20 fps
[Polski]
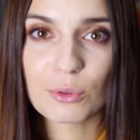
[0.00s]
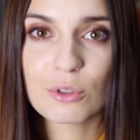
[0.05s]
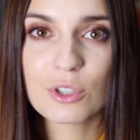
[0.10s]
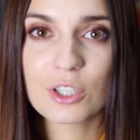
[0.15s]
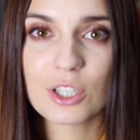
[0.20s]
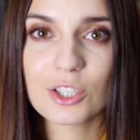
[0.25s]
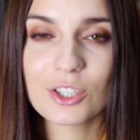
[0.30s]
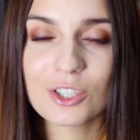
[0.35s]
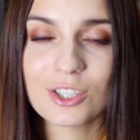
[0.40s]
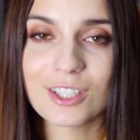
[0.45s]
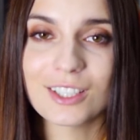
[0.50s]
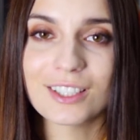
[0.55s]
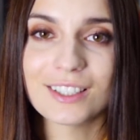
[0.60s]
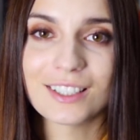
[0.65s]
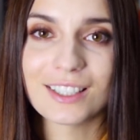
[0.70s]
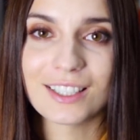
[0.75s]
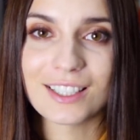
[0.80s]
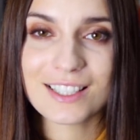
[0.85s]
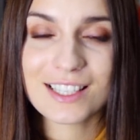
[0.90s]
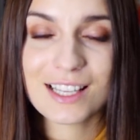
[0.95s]
uczę się
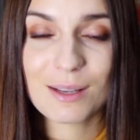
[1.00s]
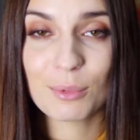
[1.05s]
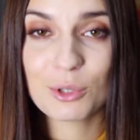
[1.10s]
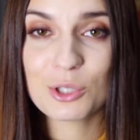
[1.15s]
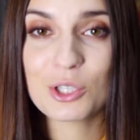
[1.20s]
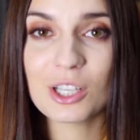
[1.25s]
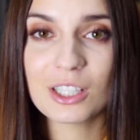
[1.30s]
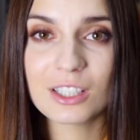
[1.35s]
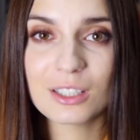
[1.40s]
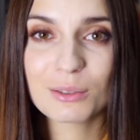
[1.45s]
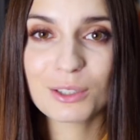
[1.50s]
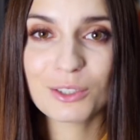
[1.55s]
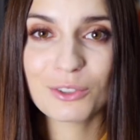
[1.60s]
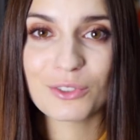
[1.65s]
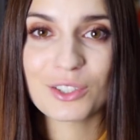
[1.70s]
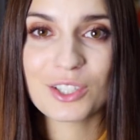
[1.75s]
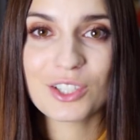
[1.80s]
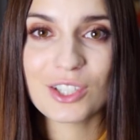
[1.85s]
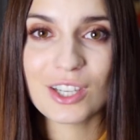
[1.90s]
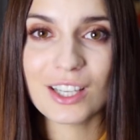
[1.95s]
na samodzielnym
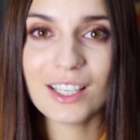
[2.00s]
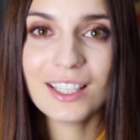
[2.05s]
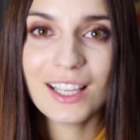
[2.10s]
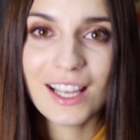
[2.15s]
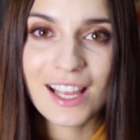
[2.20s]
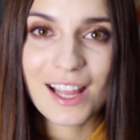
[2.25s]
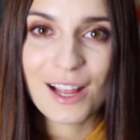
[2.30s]
chwycie.